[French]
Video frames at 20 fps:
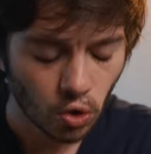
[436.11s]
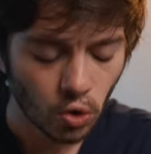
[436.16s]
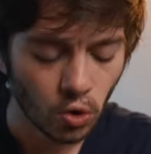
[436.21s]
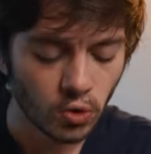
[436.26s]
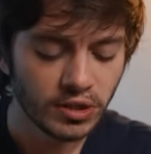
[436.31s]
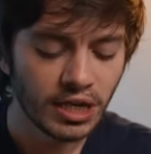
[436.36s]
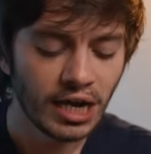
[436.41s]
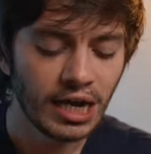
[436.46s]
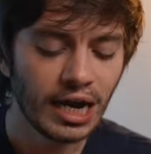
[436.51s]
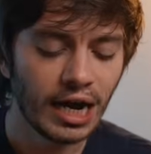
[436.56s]

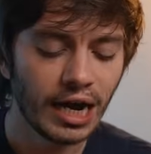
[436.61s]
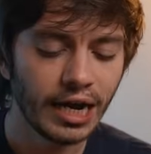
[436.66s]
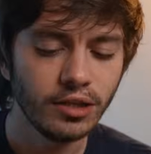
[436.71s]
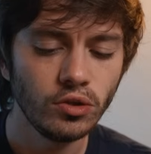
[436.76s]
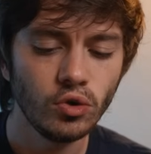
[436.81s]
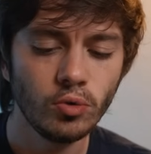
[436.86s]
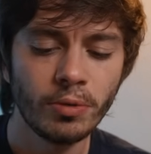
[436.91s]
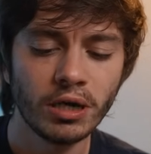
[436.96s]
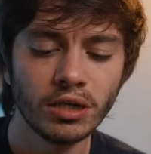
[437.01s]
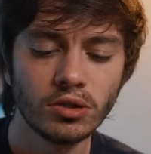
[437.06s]
on a la reine
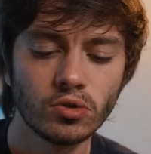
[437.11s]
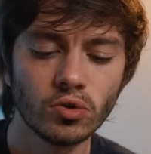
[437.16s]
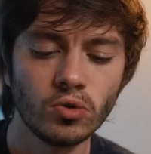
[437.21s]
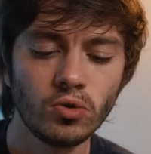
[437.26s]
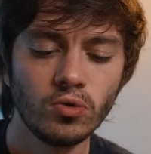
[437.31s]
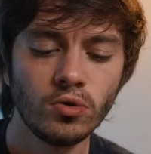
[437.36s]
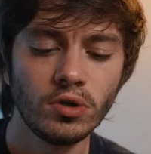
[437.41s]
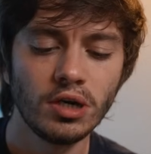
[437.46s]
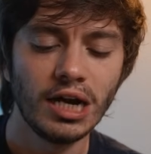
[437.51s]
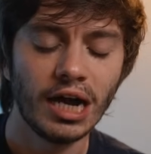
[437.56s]
de
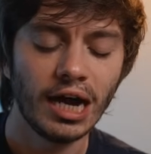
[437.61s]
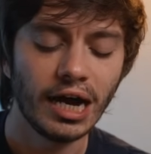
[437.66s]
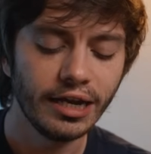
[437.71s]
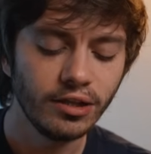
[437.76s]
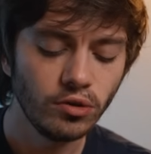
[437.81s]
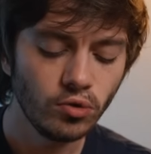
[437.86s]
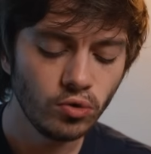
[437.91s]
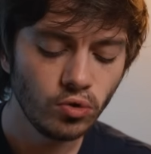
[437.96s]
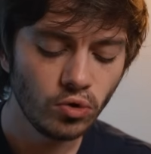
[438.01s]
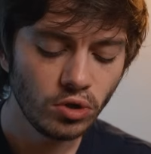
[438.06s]
bâton, la
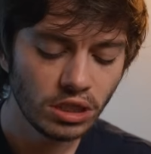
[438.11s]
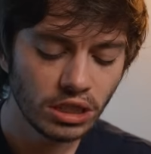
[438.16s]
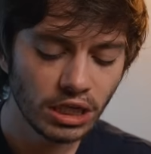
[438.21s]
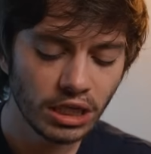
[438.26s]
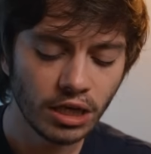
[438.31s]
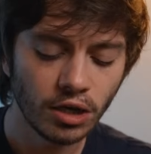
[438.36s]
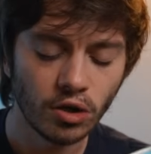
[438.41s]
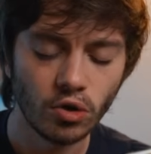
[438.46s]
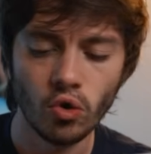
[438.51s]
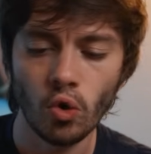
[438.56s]
reine de
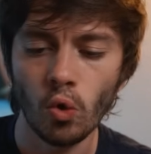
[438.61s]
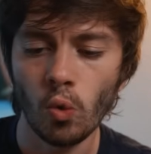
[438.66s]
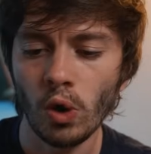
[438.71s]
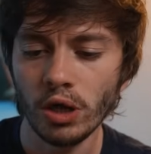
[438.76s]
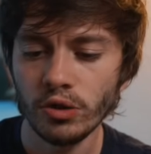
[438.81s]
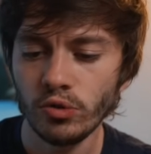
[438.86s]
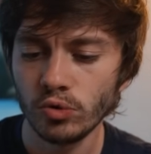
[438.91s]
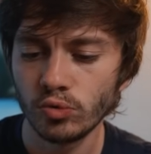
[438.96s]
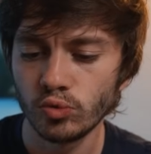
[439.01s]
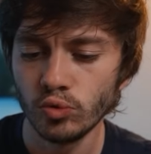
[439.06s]
denier, le
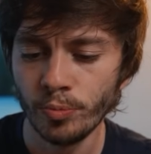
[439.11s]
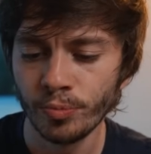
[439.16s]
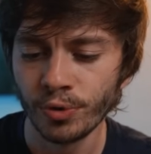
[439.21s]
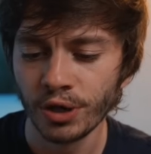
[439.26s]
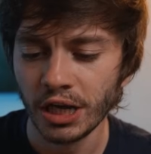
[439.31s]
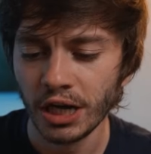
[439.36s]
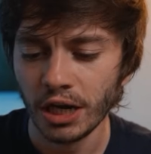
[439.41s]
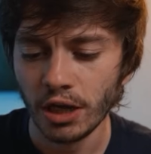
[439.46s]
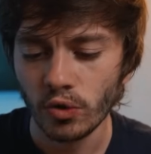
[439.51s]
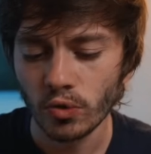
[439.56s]
roi de coupe.
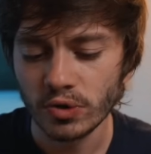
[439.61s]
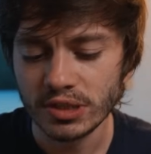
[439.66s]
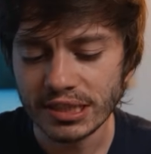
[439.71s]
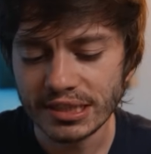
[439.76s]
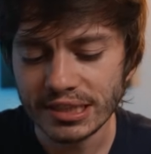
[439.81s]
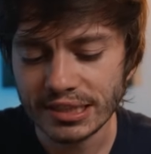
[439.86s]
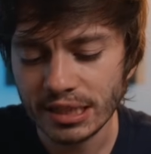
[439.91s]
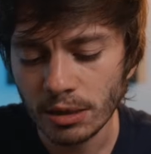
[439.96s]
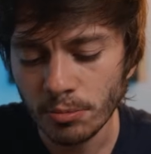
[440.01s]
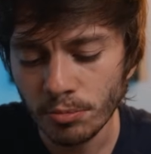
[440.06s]
Donc ça,
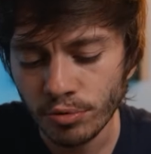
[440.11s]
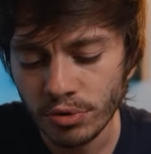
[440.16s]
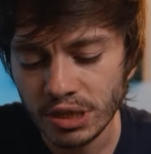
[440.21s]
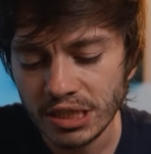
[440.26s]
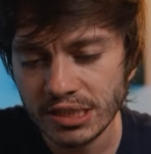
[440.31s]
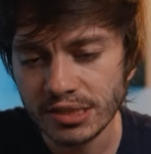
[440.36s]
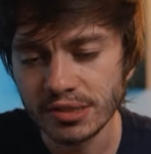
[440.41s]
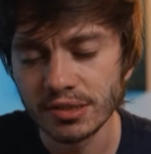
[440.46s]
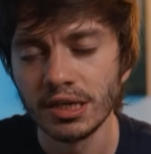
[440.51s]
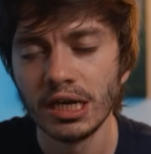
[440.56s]
ça
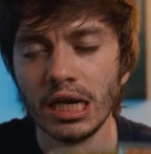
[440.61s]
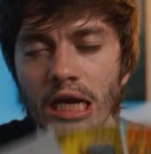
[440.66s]
symbolise